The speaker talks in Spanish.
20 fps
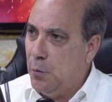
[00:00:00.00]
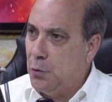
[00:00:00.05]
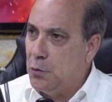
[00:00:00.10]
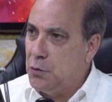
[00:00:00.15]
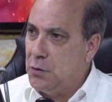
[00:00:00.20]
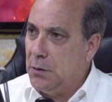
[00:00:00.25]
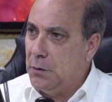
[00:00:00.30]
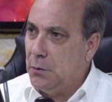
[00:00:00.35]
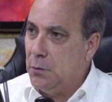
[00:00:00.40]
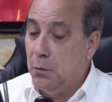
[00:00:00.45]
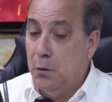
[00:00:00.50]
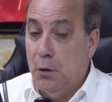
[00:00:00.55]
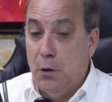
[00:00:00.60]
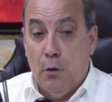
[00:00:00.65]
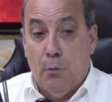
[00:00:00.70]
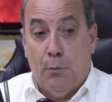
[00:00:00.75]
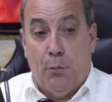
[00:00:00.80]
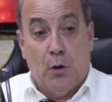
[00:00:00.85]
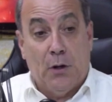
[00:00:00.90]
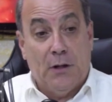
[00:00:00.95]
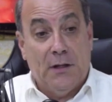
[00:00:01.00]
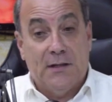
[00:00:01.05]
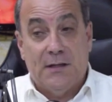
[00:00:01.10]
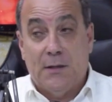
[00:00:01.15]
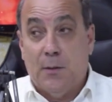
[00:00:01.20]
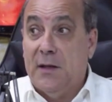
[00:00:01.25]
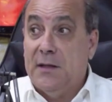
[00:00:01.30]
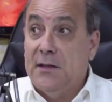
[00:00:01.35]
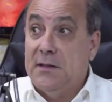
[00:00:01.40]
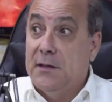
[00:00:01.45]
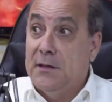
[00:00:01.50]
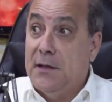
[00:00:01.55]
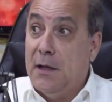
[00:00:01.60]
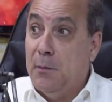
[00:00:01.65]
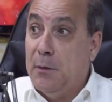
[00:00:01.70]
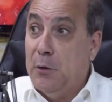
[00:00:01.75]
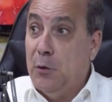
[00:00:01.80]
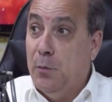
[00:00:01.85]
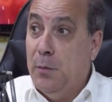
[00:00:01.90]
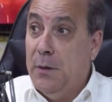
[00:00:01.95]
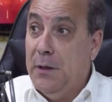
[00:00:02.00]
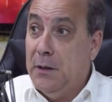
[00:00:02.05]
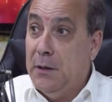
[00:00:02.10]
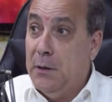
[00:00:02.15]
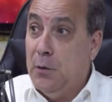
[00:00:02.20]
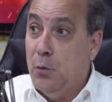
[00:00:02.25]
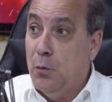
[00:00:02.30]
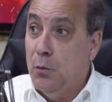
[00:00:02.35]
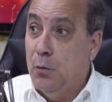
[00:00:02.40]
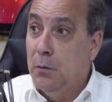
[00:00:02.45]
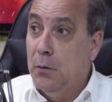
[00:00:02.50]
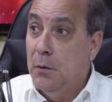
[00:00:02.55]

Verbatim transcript: por eso se van a necesitar menos médicos